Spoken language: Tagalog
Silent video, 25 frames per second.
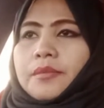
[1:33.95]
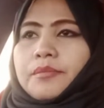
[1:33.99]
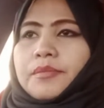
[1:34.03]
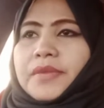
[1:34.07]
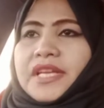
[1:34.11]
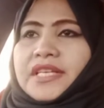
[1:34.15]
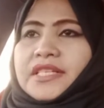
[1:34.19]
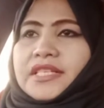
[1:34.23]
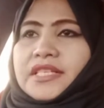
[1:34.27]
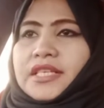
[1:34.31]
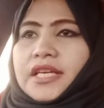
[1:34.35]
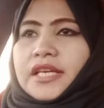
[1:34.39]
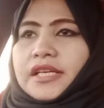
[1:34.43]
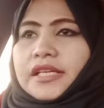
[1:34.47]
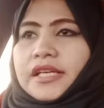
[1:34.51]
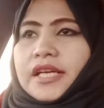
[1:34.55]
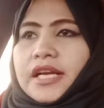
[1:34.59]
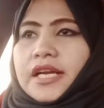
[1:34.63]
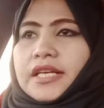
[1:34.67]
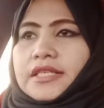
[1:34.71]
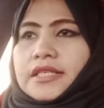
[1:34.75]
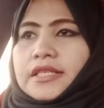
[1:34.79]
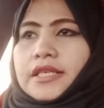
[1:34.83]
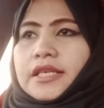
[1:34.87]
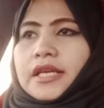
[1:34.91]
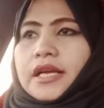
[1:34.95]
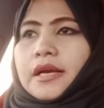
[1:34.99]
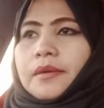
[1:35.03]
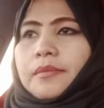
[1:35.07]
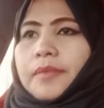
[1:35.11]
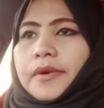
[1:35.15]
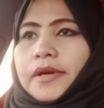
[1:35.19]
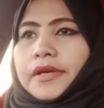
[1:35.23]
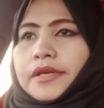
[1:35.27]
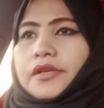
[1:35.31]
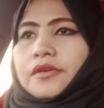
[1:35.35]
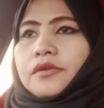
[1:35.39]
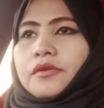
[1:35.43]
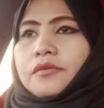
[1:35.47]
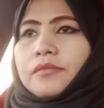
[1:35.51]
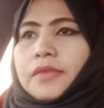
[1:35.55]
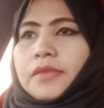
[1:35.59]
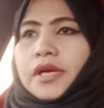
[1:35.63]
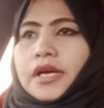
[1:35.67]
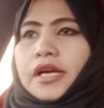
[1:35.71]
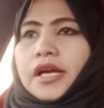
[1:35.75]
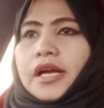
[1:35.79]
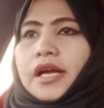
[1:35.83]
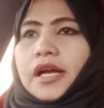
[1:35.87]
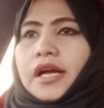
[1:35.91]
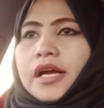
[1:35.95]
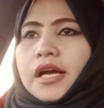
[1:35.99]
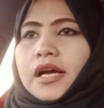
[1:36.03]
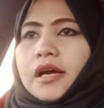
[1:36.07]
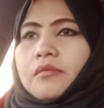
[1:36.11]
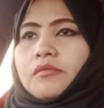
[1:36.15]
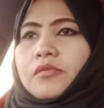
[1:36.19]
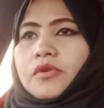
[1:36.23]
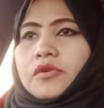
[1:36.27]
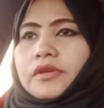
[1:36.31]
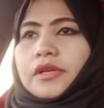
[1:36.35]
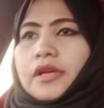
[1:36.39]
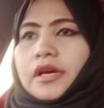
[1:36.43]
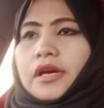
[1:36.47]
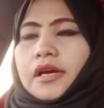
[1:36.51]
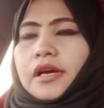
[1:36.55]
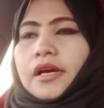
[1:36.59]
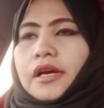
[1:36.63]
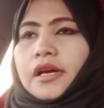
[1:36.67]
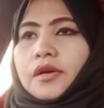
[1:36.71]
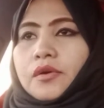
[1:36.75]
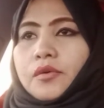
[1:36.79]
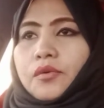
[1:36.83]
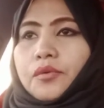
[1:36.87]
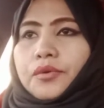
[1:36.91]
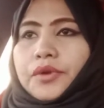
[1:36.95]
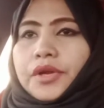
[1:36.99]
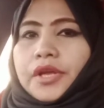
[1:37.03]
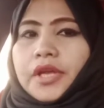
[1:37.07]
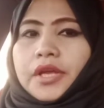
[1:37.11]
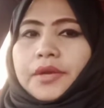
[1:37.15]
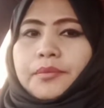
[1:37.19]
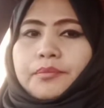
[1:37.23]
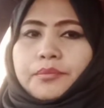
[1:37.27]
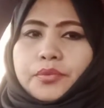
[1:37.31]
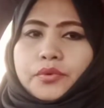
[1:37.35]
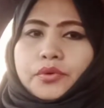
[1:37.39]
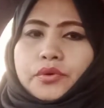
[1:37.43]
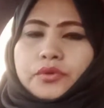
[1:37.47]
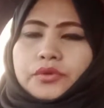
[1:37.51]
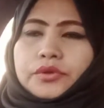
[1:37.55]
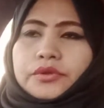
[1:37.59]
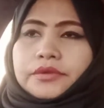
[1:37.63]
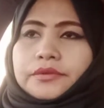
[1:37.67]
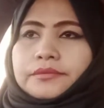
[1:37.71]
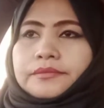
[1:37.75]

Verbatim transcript: minsan kasi kapag yung mga amo na kuripot,